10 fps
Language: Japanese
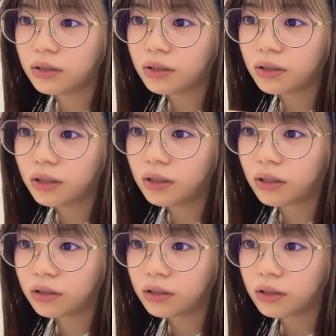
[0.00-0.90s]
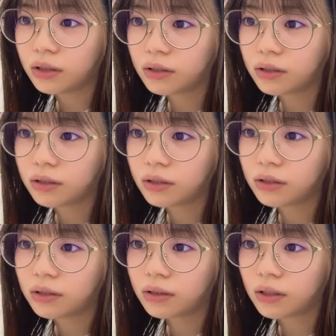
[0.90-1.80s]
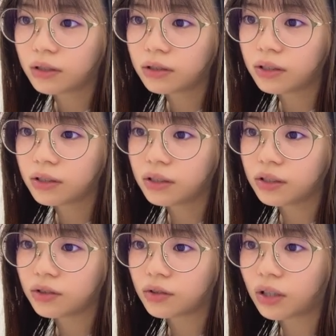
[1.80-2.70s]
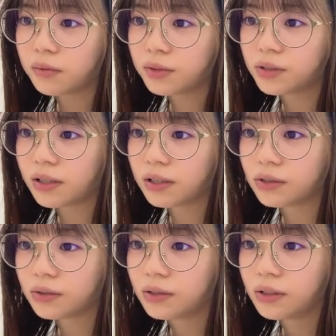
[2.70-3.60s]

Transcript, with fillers: 謝祭感謝祭感謝祭じゃないでしょ神祭りでしょ